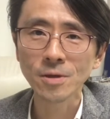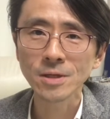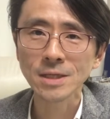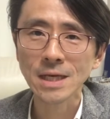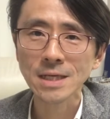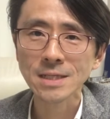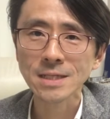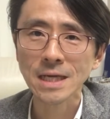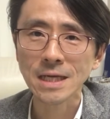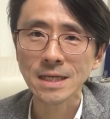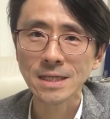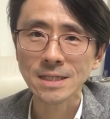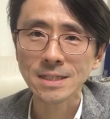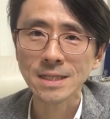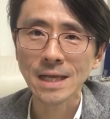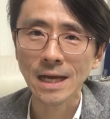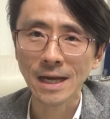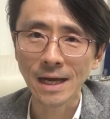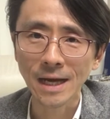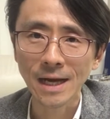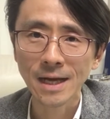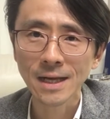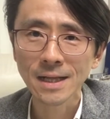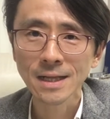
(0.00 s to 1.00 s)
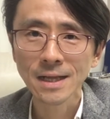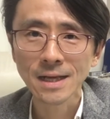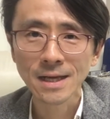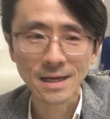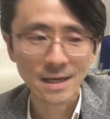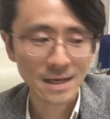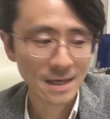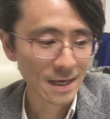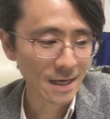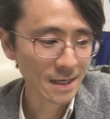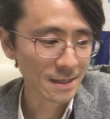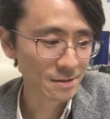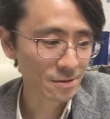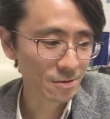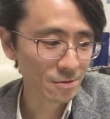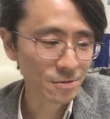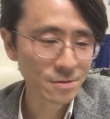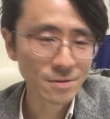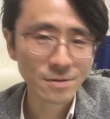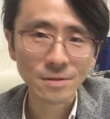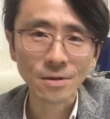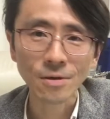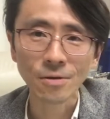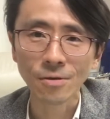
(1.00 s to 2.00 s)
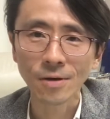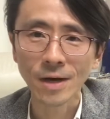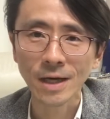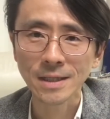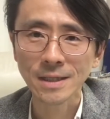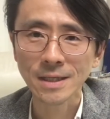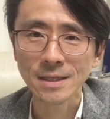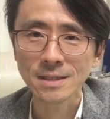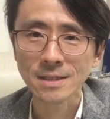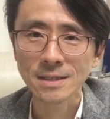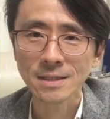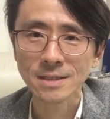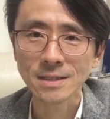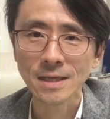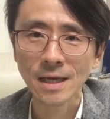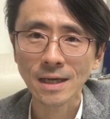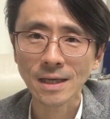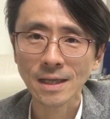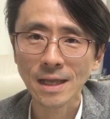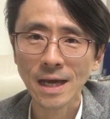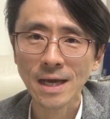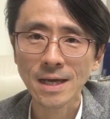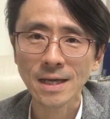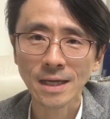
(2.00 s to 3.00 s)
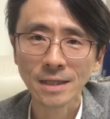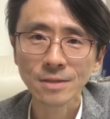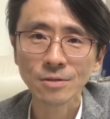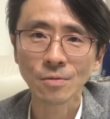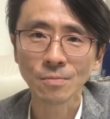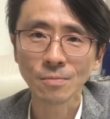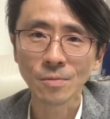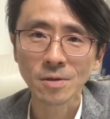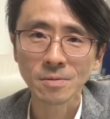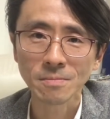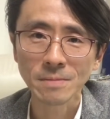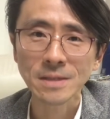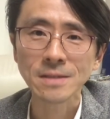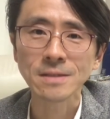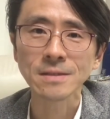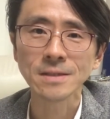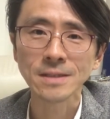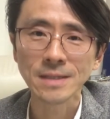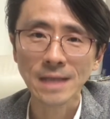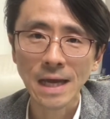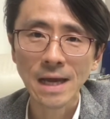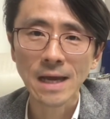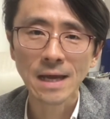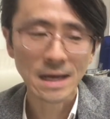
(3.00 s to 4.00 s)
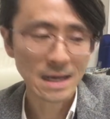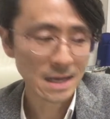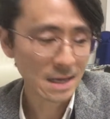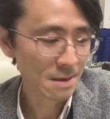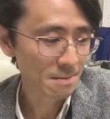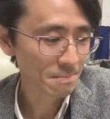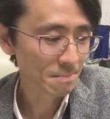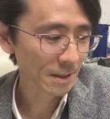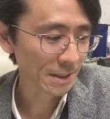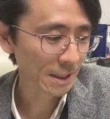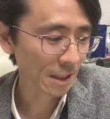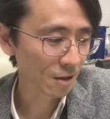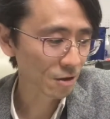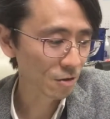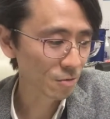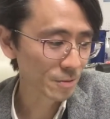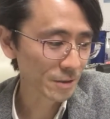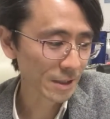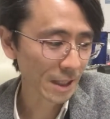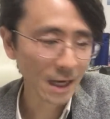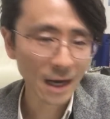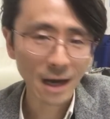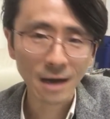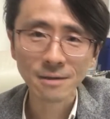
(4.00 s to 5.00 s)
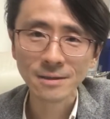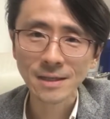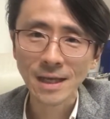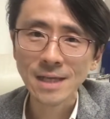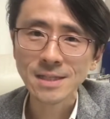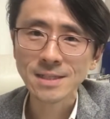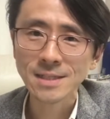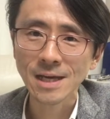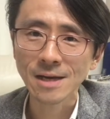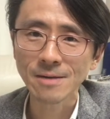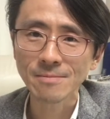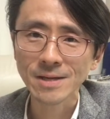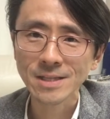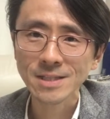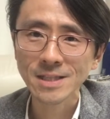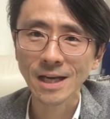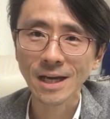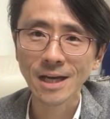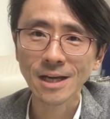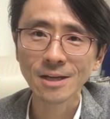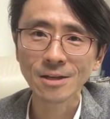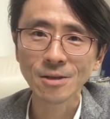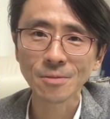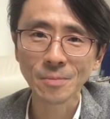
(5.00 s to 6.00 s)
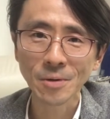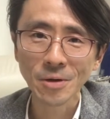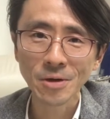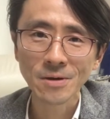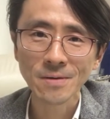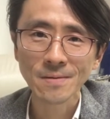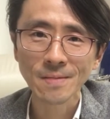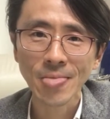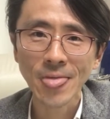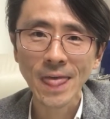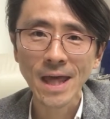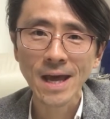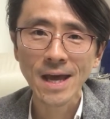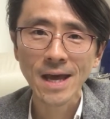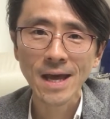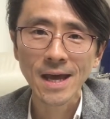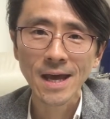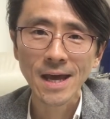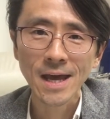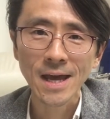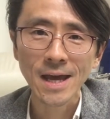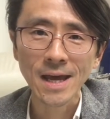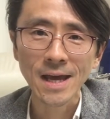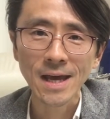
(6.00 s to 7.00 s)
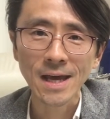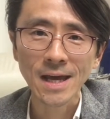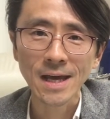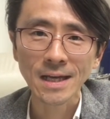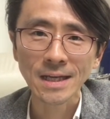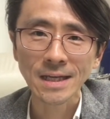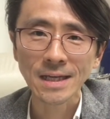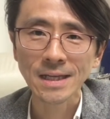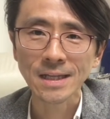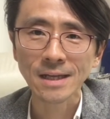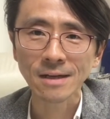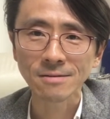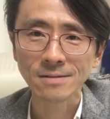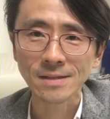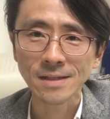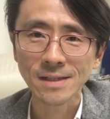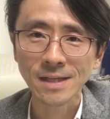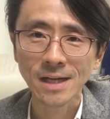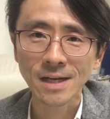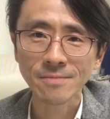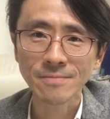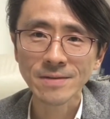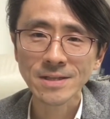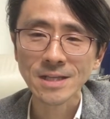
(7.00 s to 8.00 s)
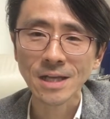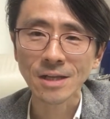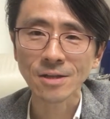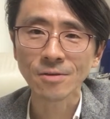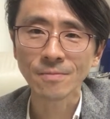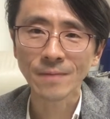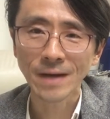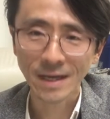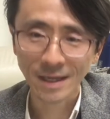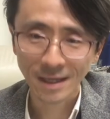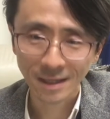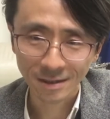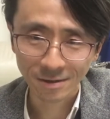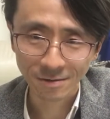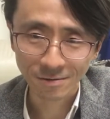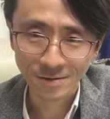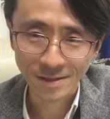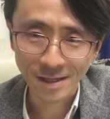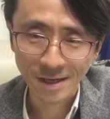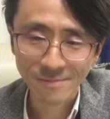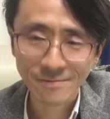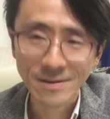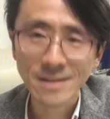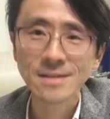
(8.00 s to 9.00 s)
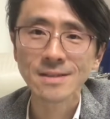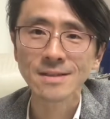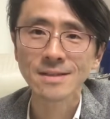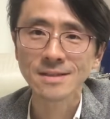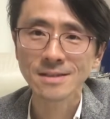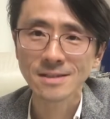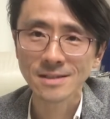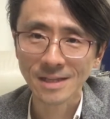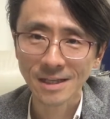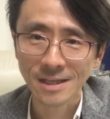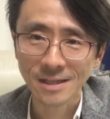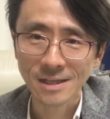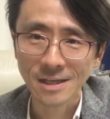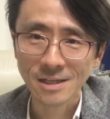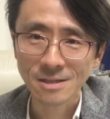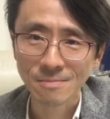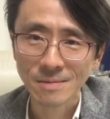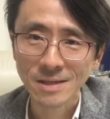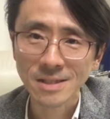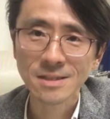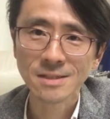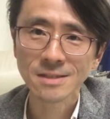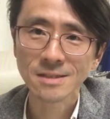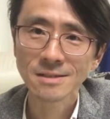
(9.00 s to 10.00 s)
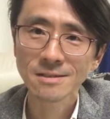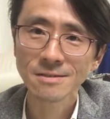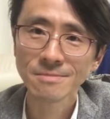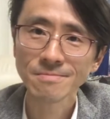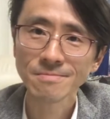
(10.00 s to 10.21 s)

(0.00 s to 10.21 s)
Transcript: い出したりしたら、えー、その都度お話ししていきたいなと思いますんでまた今日も長くなっちゃいましたけれども、えー、聞いてくださりましてどうもありがとうございます失礼いたします。